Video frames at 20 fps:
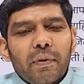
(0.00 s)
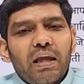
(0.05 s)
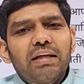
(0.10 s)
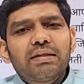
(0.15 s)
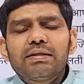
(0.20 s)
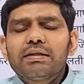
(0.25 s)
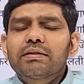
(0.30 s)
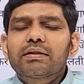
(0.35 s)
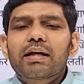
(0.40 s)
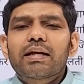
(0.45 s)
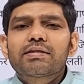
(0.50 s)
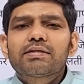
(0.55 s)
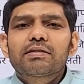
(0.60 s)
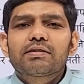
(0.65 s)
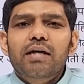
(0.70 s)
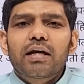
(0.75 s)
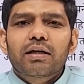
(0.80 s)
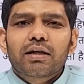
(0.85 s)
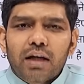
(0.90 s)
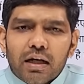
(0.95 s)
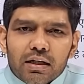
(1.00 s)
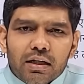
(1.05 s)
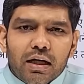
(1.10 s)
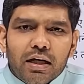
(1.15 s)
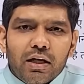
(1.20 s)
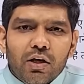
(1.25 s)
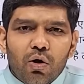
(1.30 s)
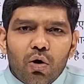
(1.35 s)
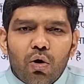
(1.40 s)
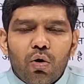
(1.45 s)
इसी तरह से चाहे
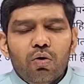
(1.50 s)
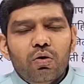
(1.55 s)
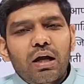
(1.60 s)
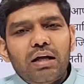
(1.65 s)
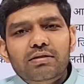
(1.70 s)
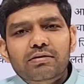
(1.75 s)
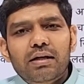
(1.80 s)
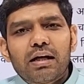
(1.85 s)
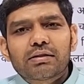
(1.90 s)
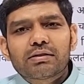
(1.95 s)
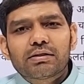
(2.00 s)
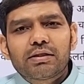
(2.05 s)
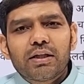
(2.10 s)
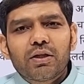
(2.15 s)
गडकरी हो राजनाथ